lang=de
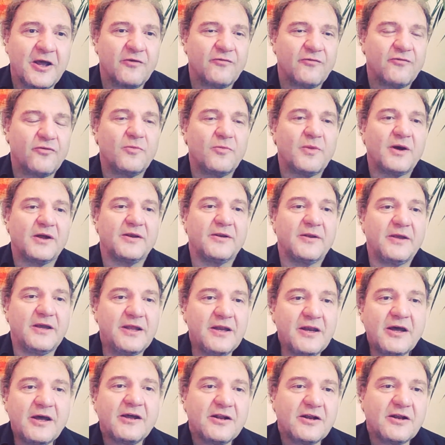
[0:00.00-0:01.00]
wo man
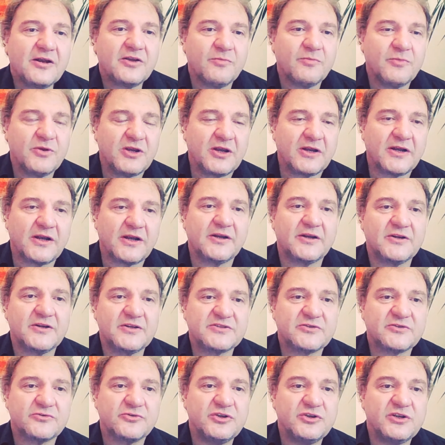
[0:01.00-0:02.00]
inhaltlich miteinander
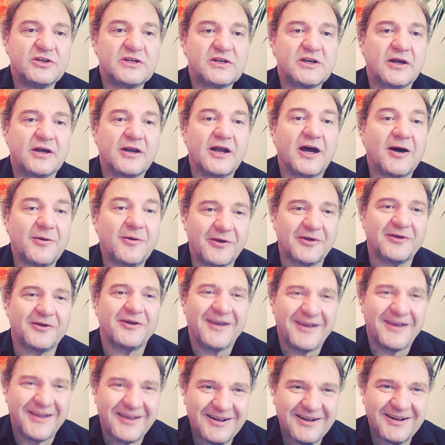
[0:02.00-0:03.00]
diskutieren kann. Aber
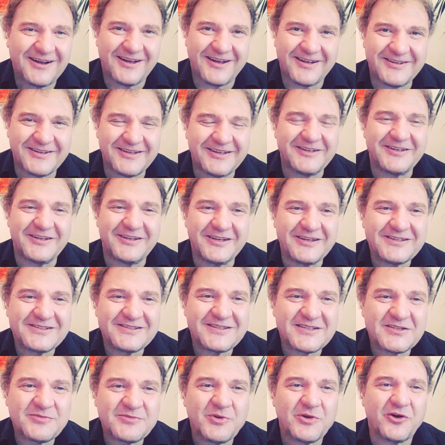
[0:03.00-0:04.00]
klar, die Idee
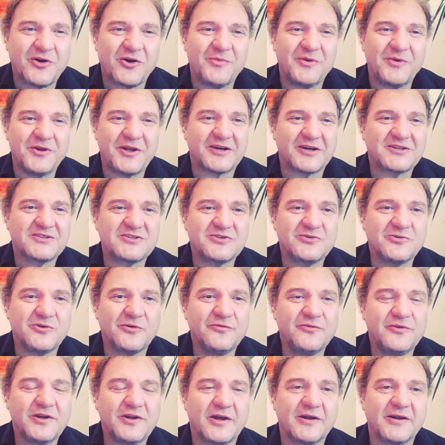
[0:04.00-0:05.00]
ist, dass man auch mit
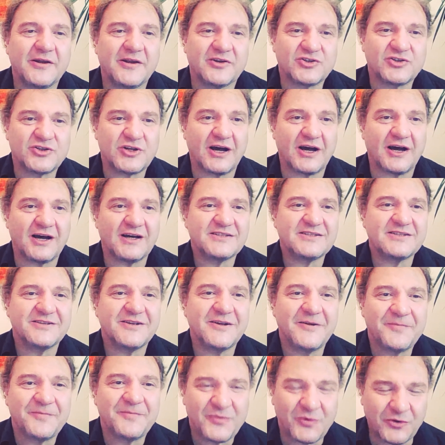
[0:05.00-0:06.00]
Aktionen wieder in der
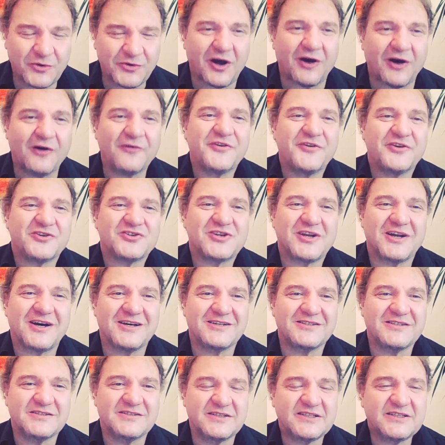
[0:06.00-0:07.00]
Straße und auf der
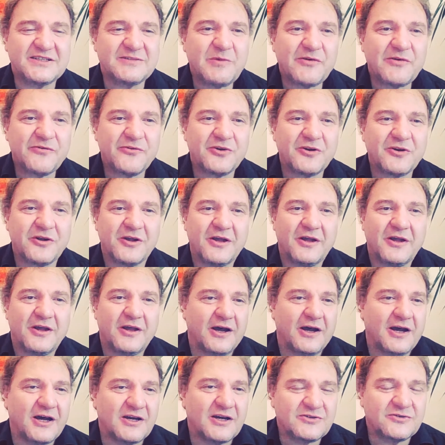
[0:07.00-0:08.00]
Straße sichtbar wird.
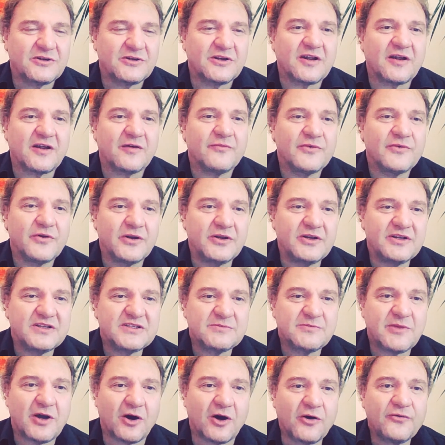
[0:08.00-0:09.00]
Also das haben wir in
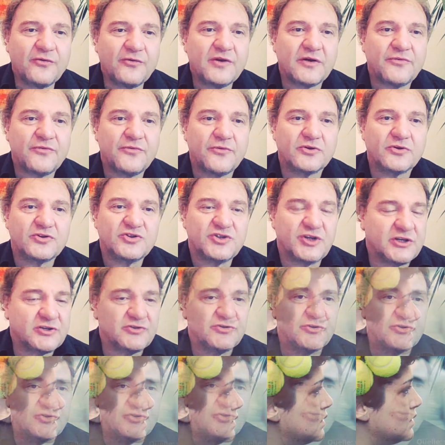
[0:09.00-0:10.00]
diesem Jahr auch wieder vor.
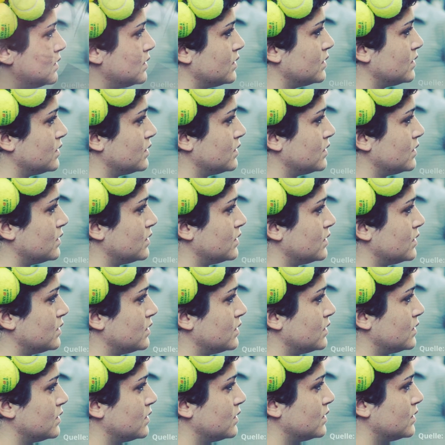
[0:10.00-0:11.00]
Change Your Shoes. Da geht es
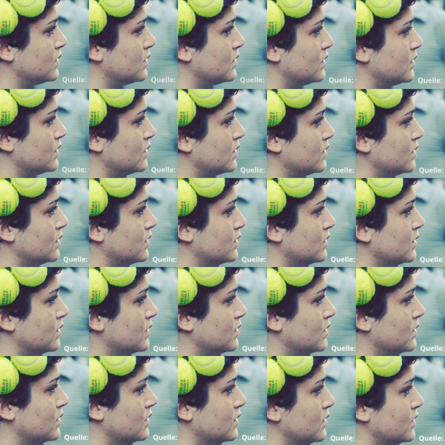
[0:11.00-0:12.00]
also
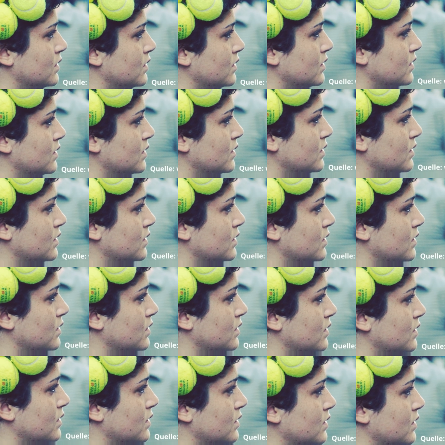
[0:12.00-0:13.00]
um Leder und
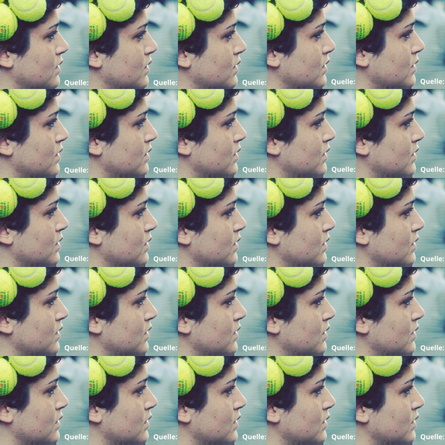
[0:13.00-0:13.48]
Schuhe. Da kann man